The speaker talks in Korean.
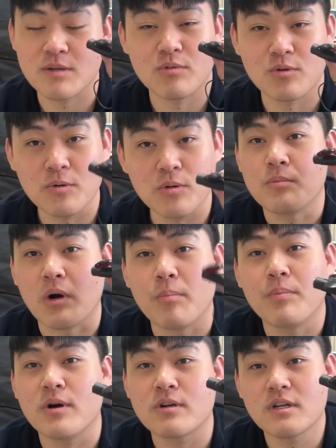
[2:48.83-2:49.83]
해보고
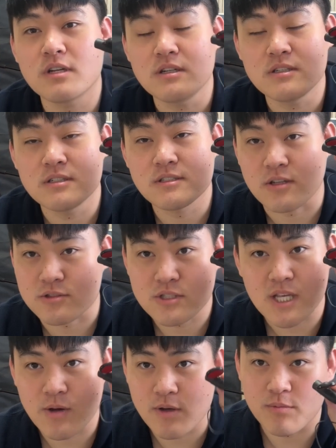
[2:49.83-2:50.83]
버퍼를 써서
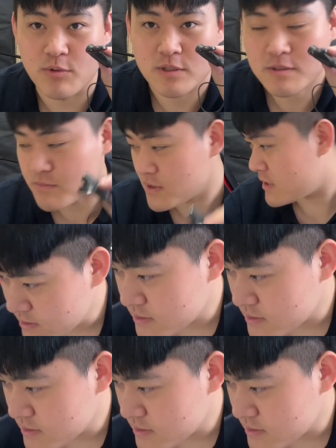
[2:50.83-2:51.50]
사용해 보겠습니다